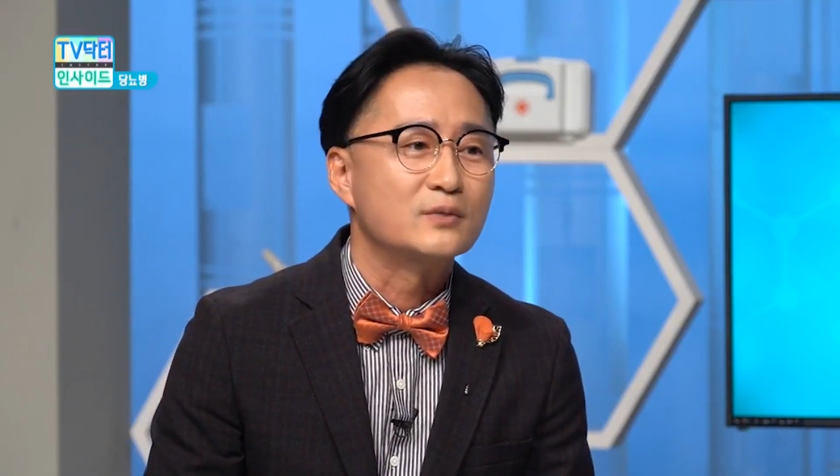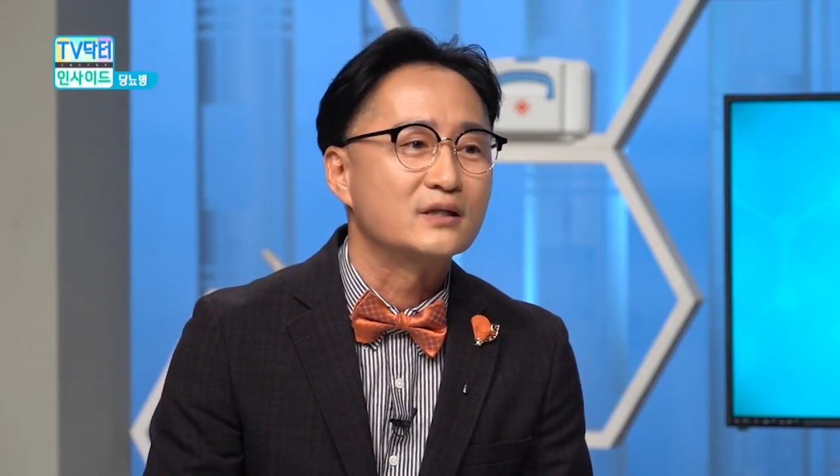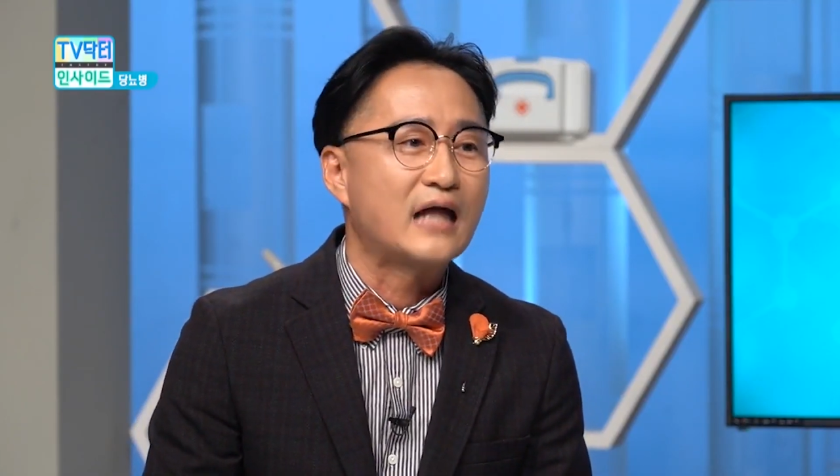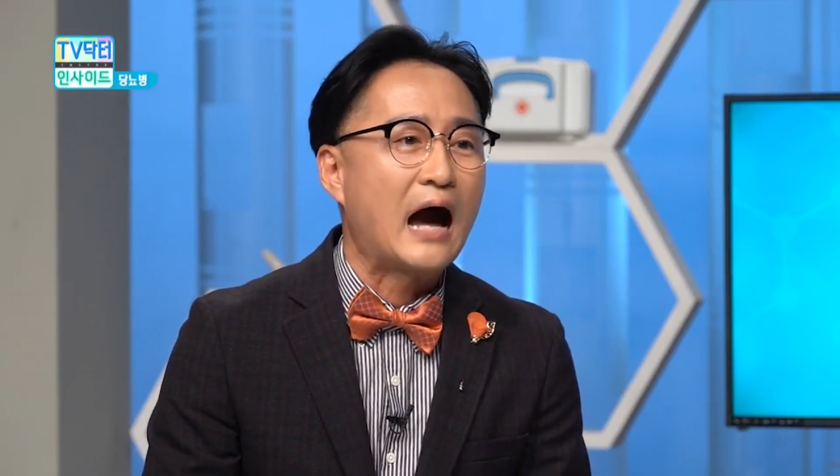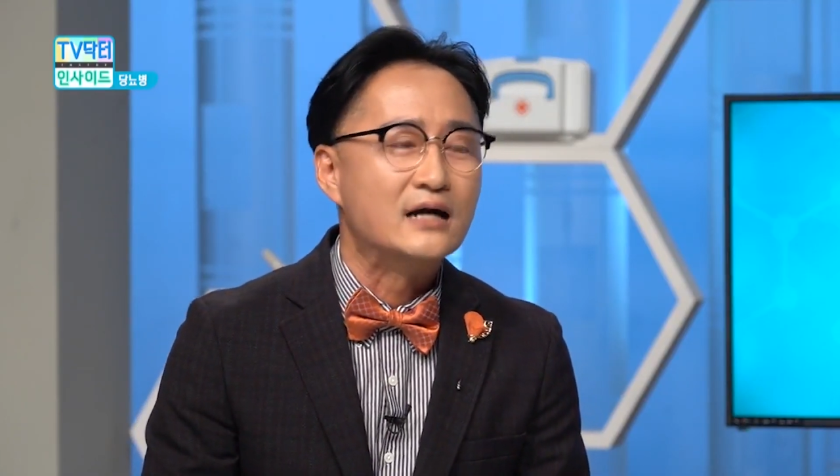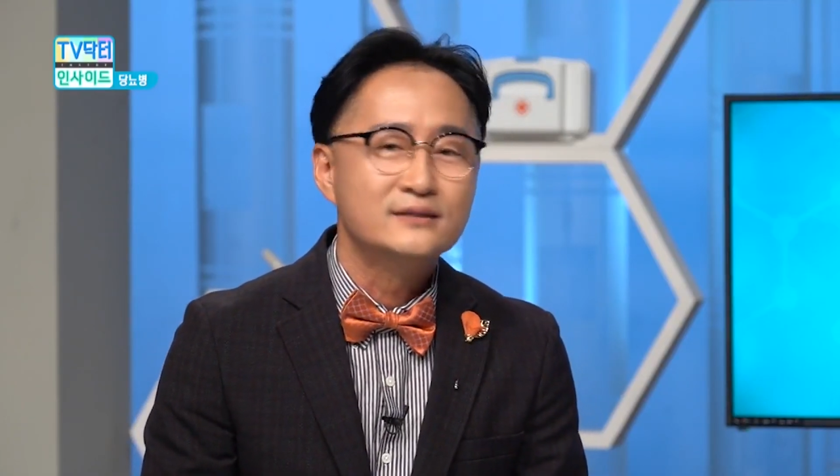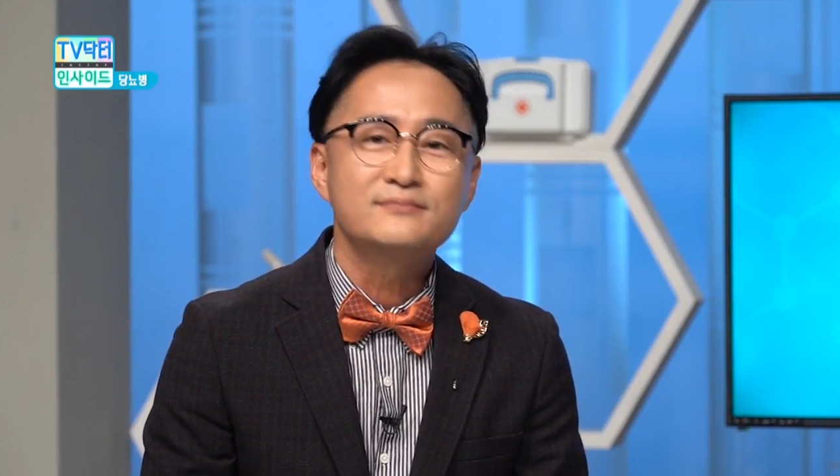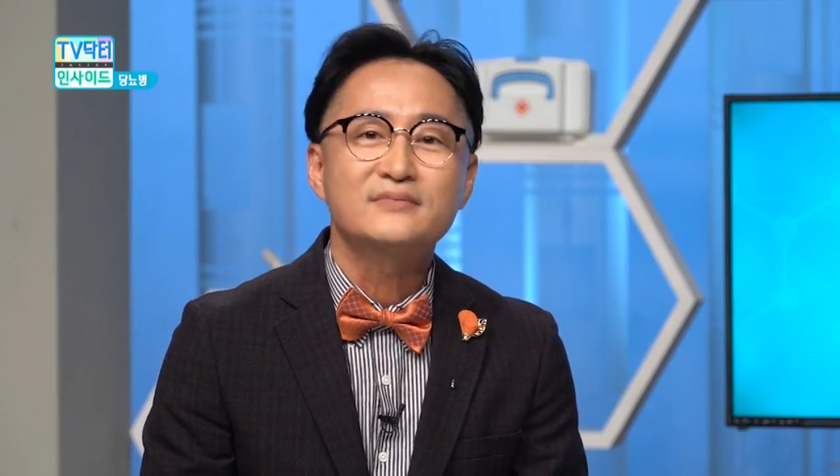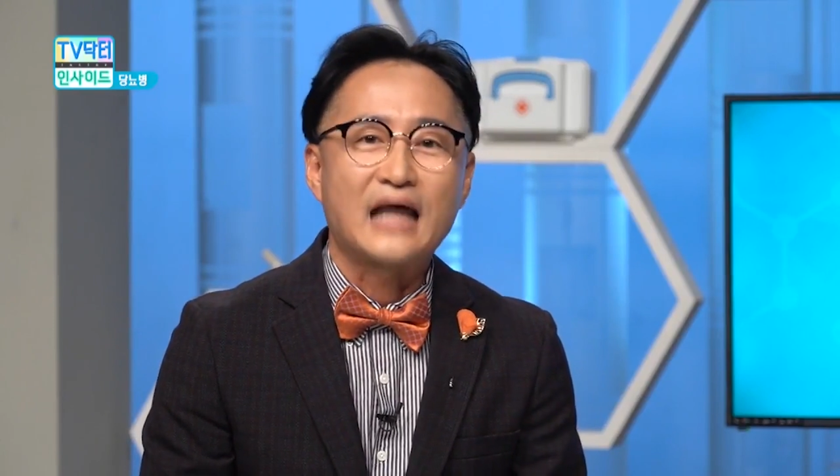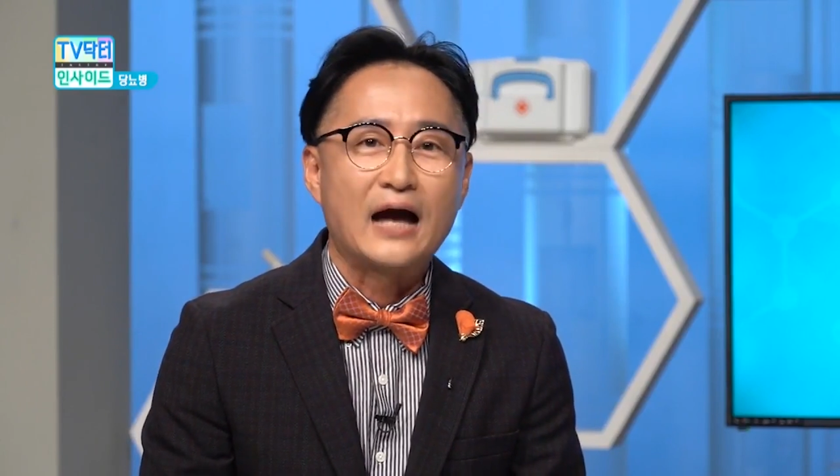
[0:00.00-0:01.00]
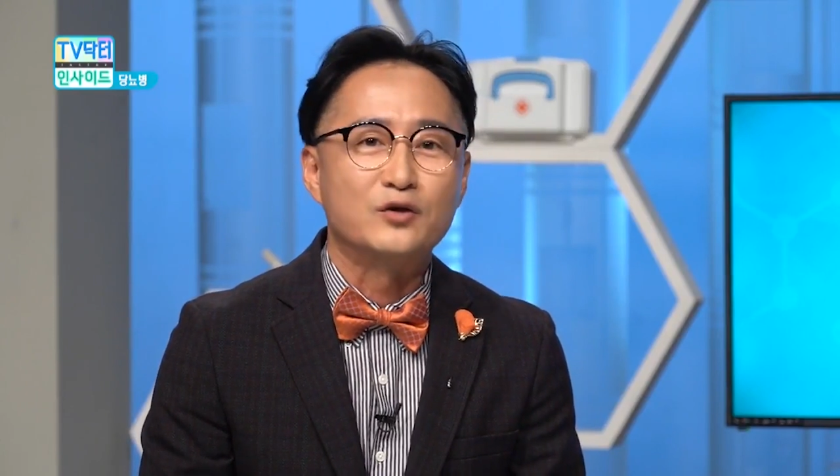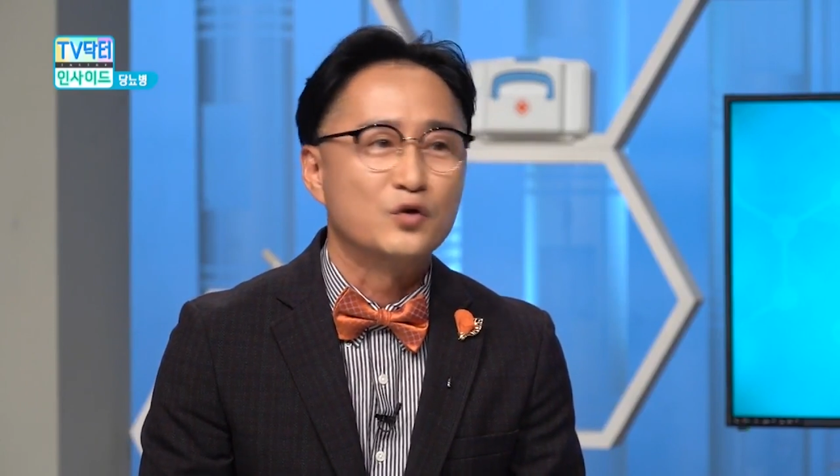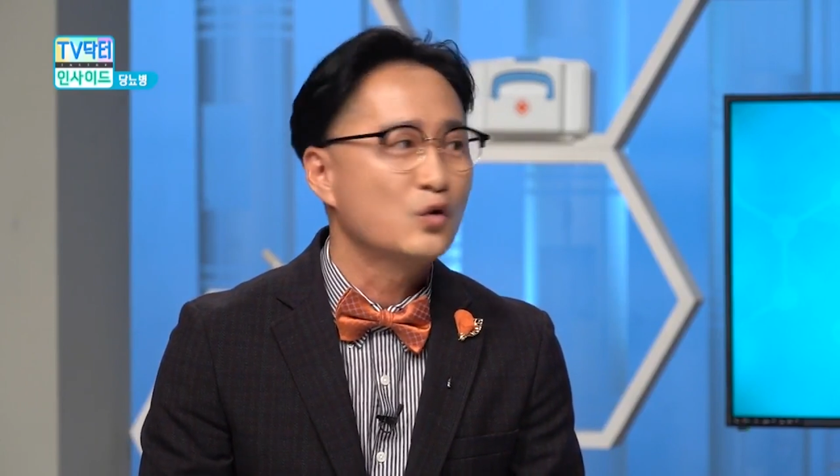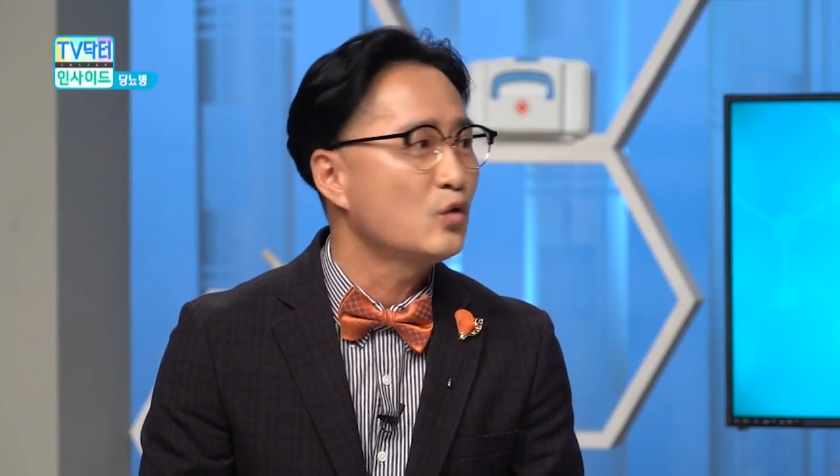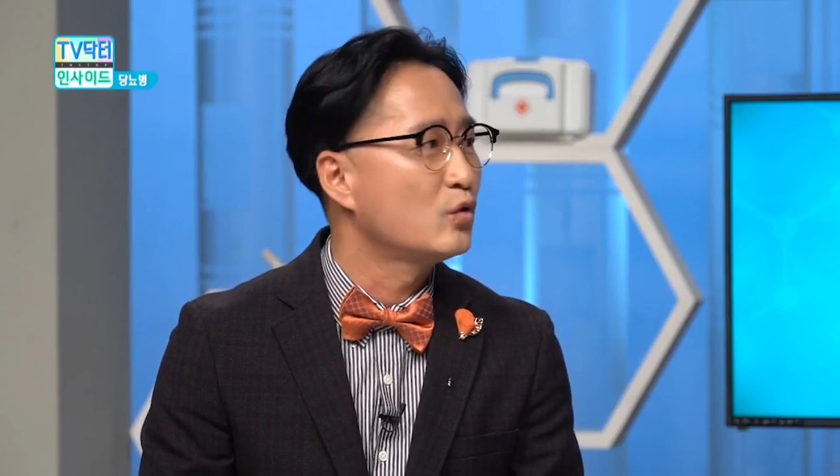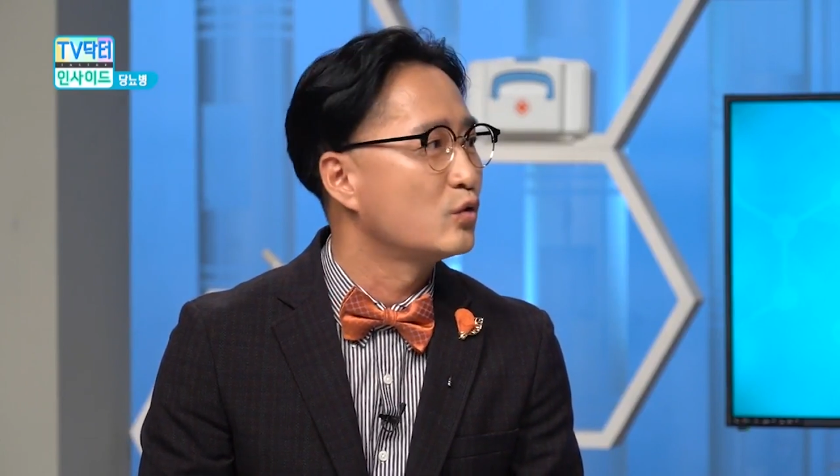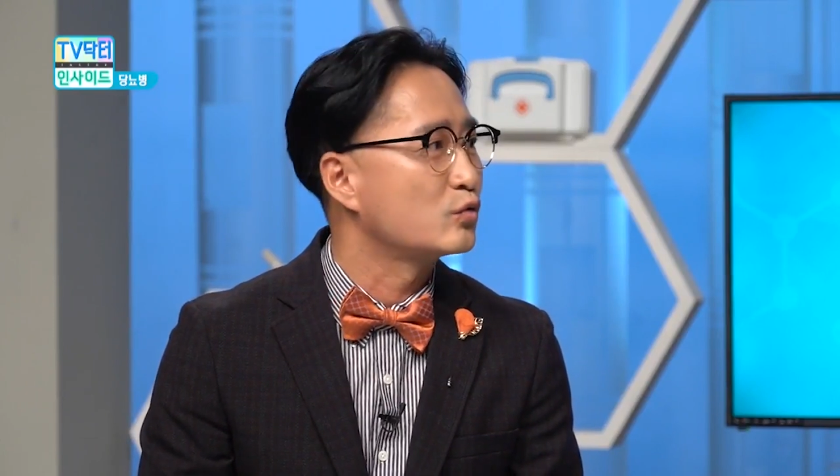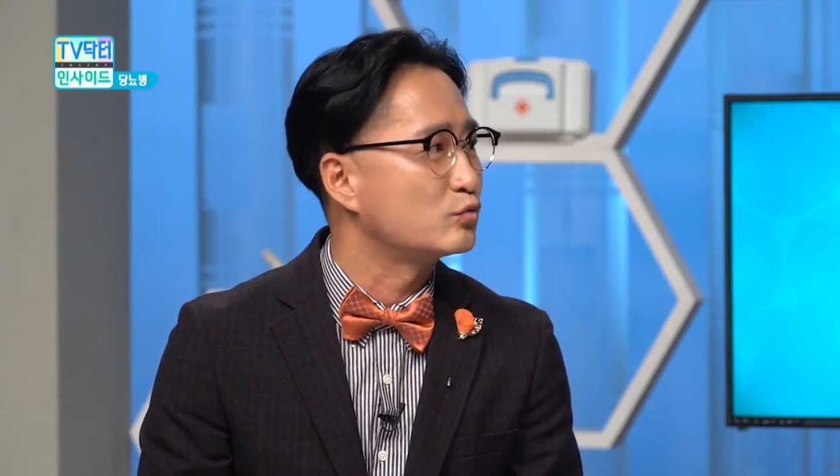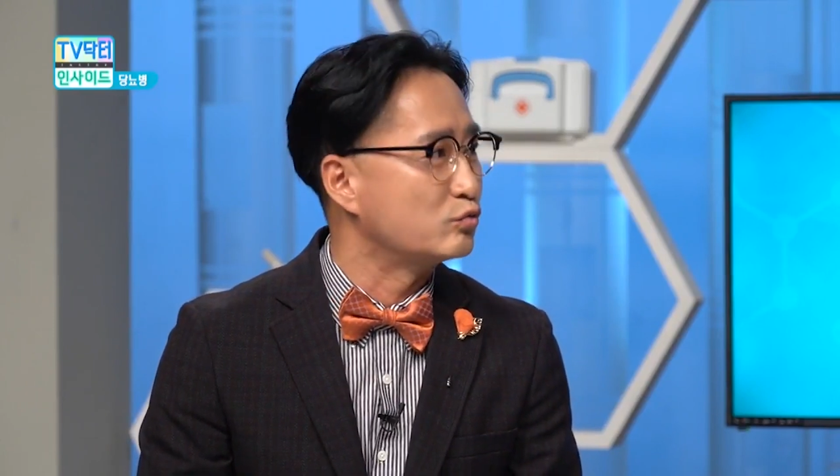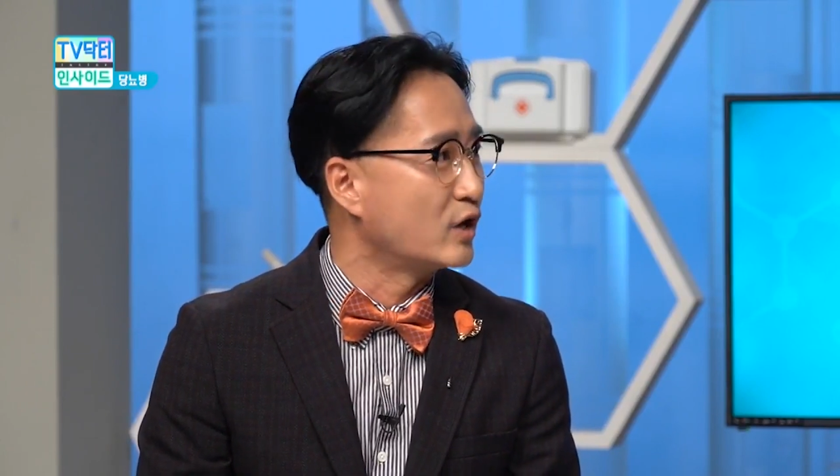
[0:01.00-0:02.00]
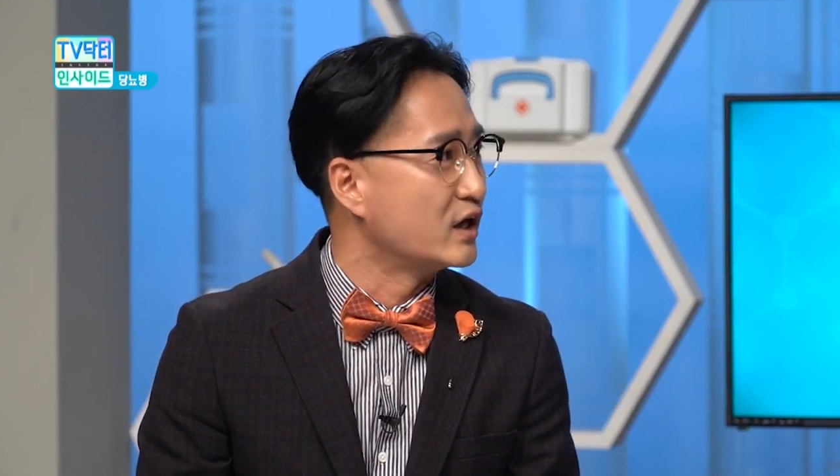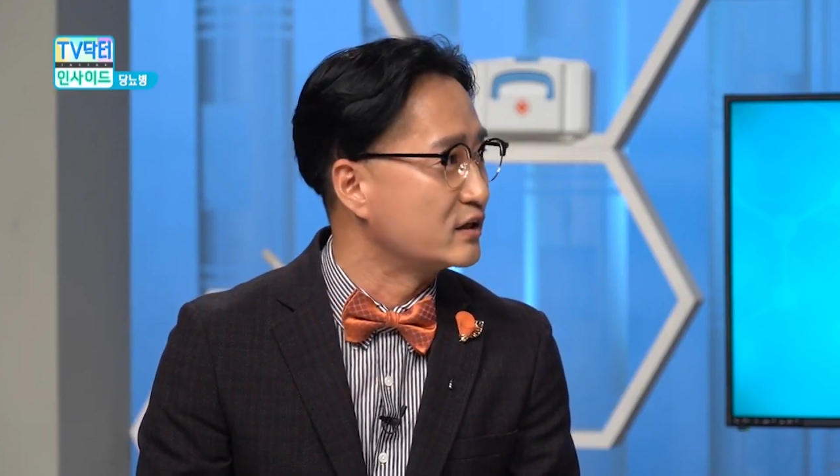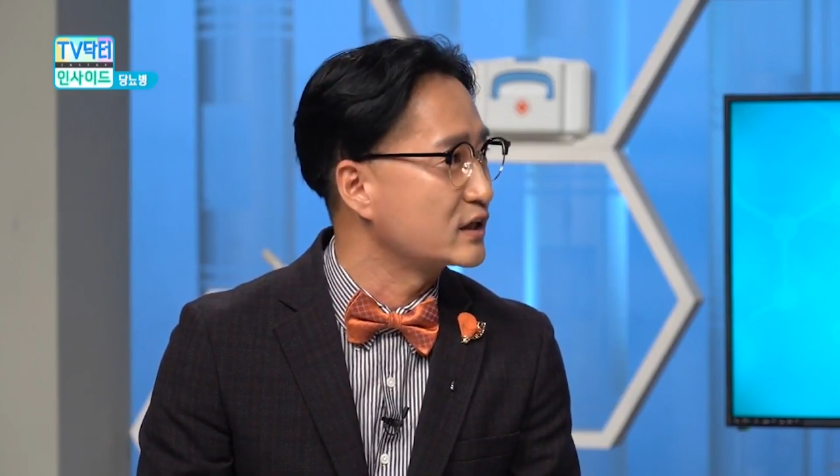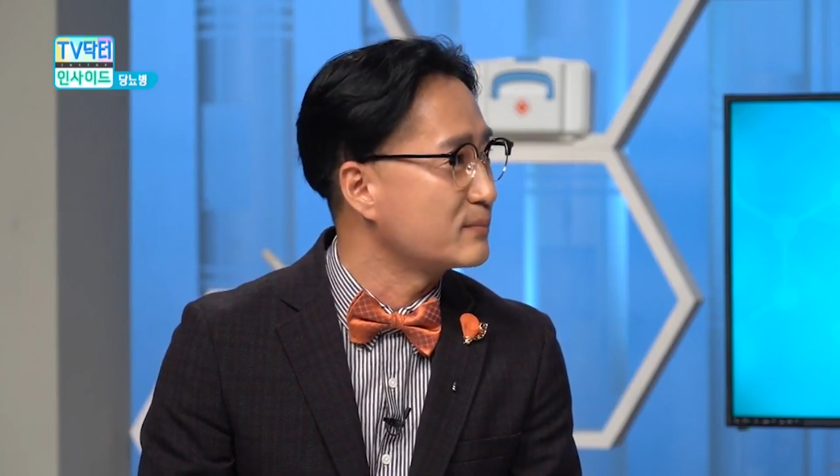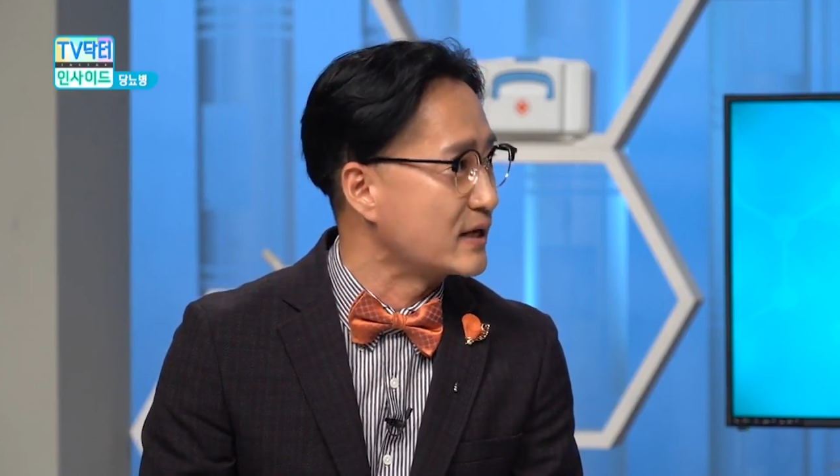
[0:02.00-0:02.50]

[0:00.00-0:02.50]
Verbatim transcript: 뭐 다음, 다뇨, 구갈 이렇게 네.